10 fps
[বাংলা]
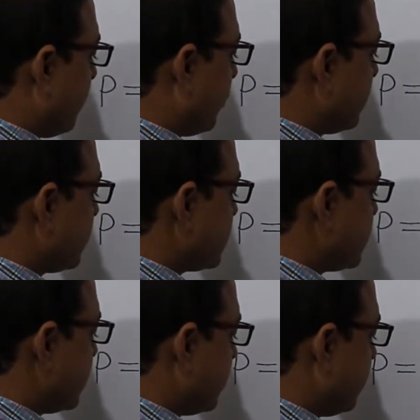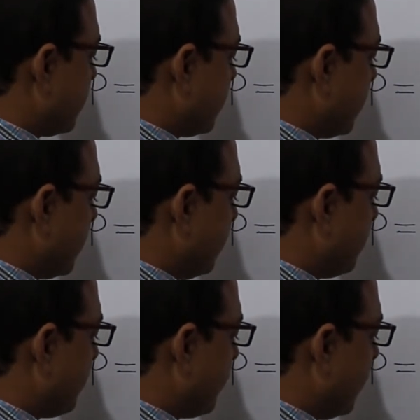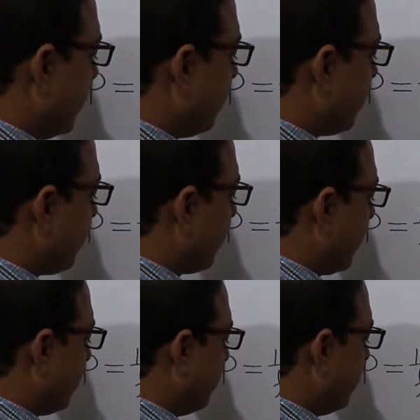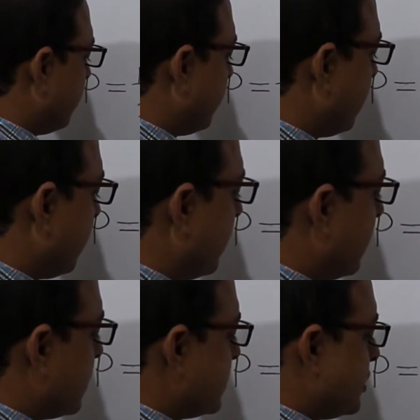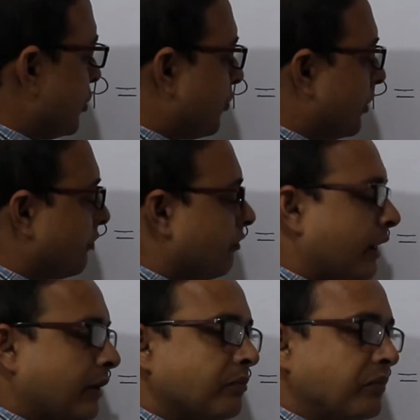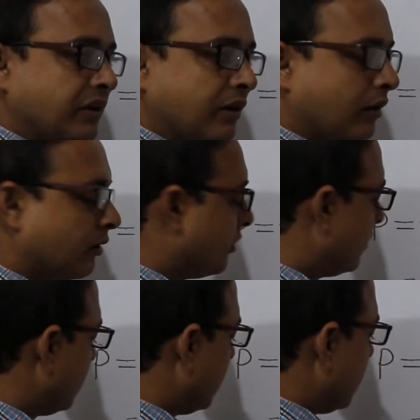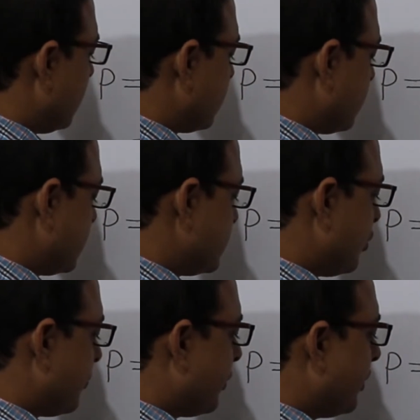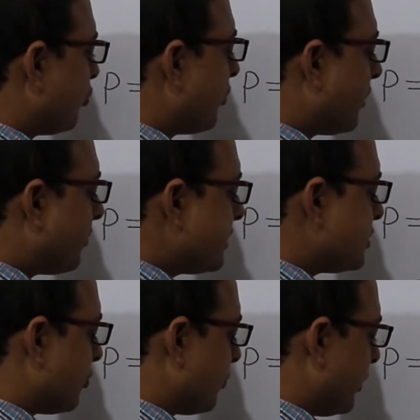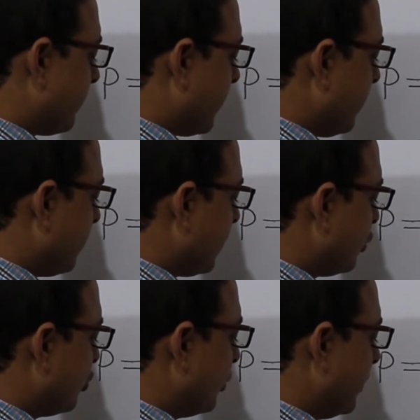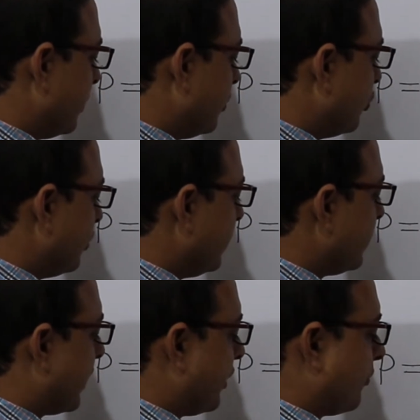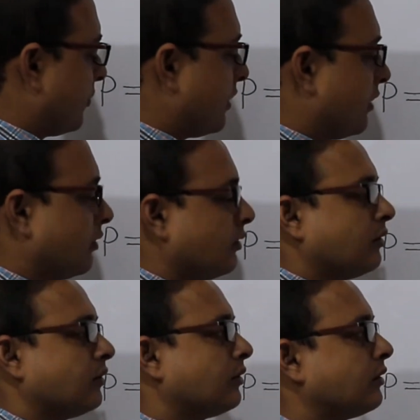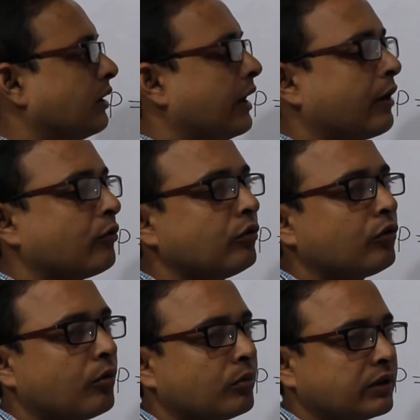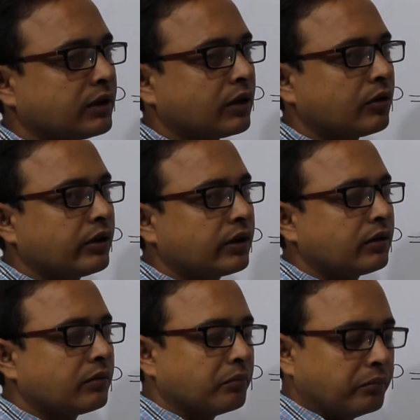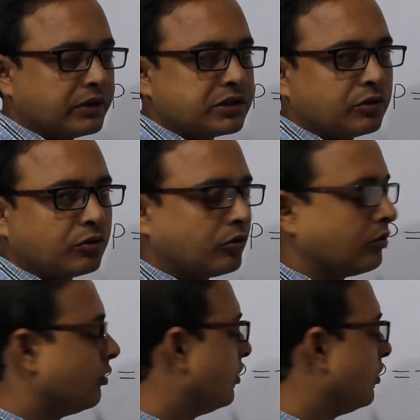পঞ্চাশ সেন্টিমিটার মানে পয়েন্ট ফাইভ জিরো পয়েন্ট ফাইভ মিটার তাহলে জিরো পয়েন্ট ওয়ান বাই জিরো পয়েন্ট ফাইভ মানে দুই দুই ডায়োপ্টার তাহলে এখন ক্ষমতাটা অনেক বেশি হলো